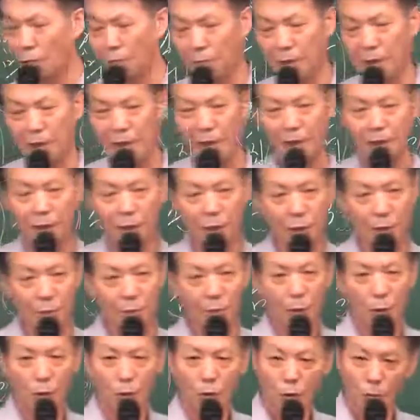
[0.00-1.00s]
미달처럼
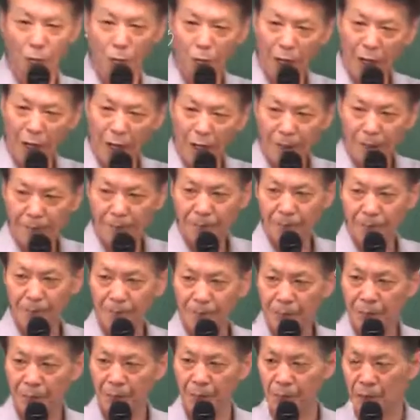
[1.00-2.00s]
뭘로 본다?
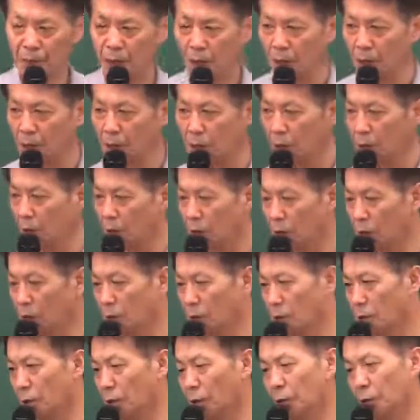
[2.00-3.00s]

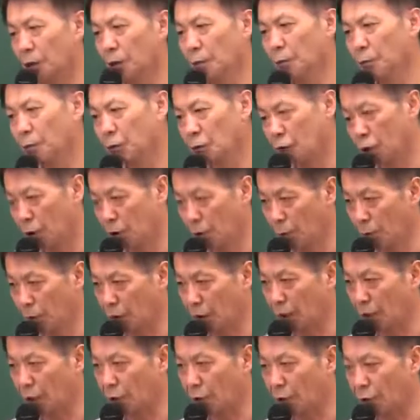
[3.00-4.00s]
어, 임동치로
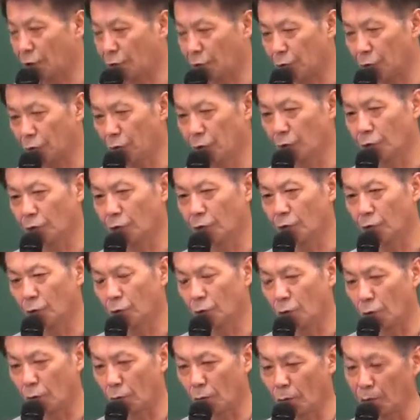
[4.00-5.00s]
보니까 저것도
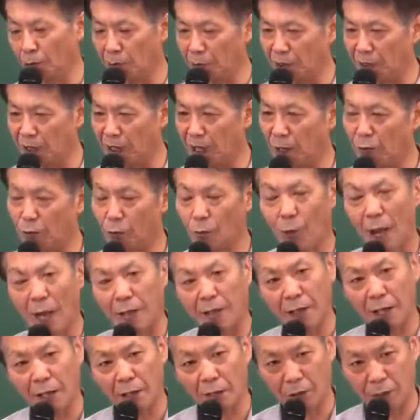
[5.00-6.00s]
등록 요건 미달로
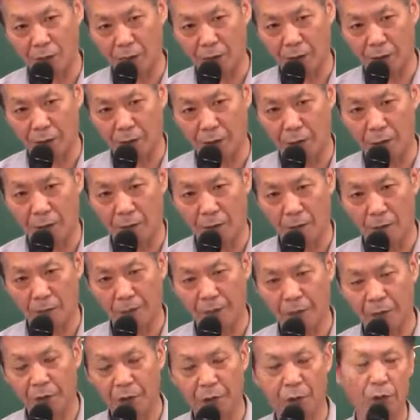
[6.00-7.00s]
봤다는 거예요.
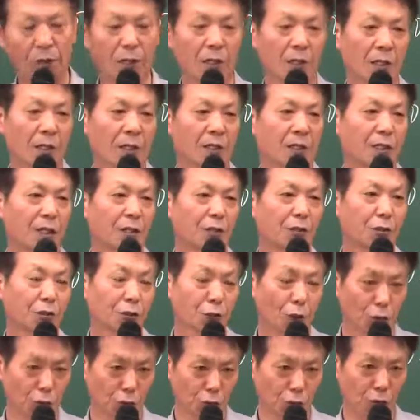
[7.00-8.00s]
저걸 그래서
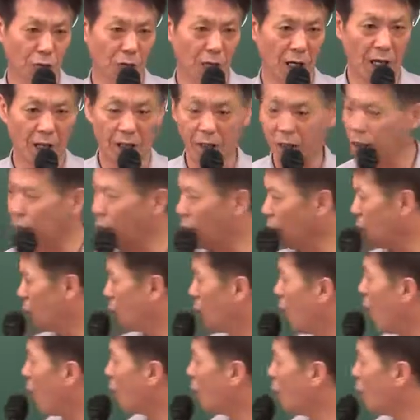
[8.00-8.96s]
써준 거야. 그러니까 이거하고